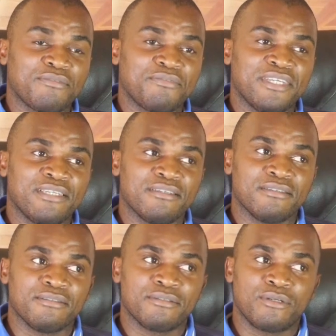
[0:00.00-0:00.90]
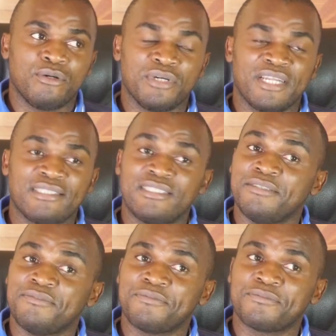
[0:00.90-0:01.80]
à fait euh,
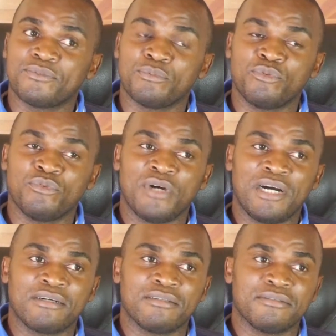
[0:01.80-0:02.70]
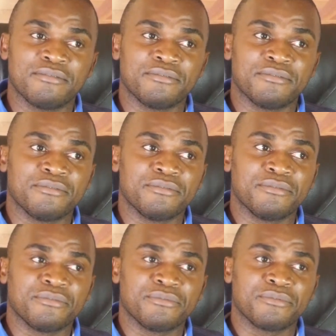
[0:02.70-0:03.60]
corrélatif de pouvoir euh,
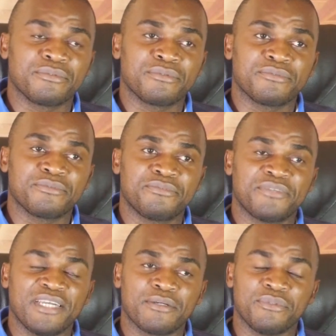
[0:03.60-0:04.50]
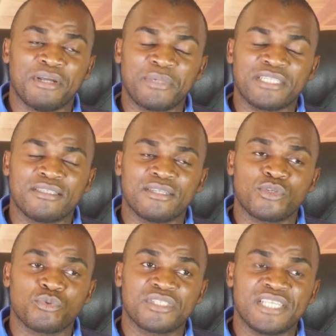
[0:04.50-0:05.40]
faire une
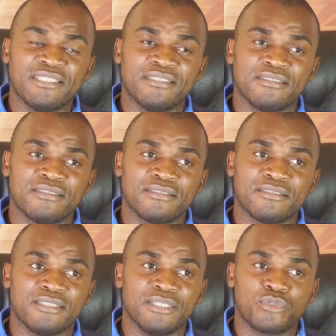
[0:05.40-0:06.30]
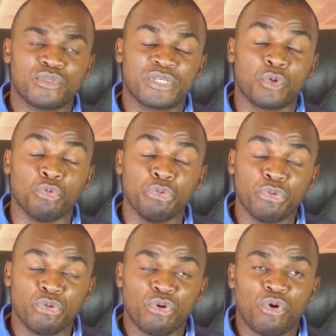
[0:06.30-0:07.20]
appréciation saine de ce
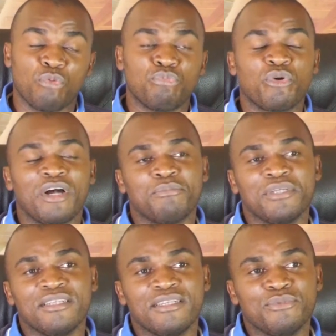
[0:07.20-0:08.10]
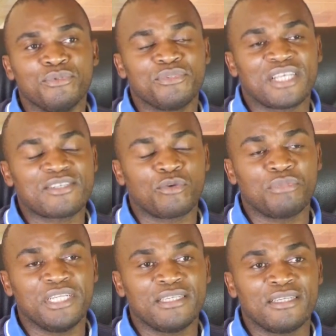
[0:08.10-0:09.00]
qu'on pourra appeler les deux
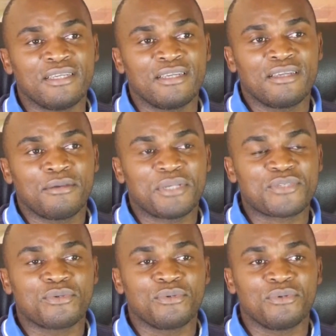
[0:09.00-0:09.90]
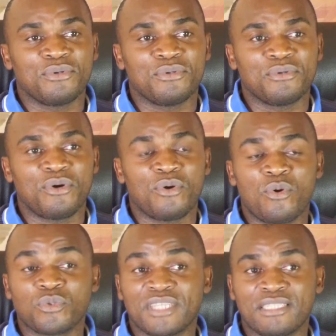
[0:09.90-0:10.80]
assemblées, parce qu'on euh, on
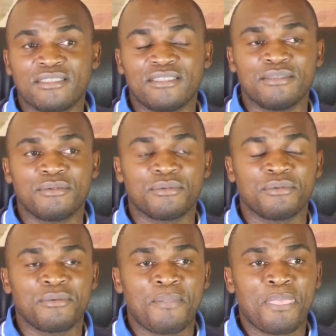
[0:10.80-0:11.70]
constate ici que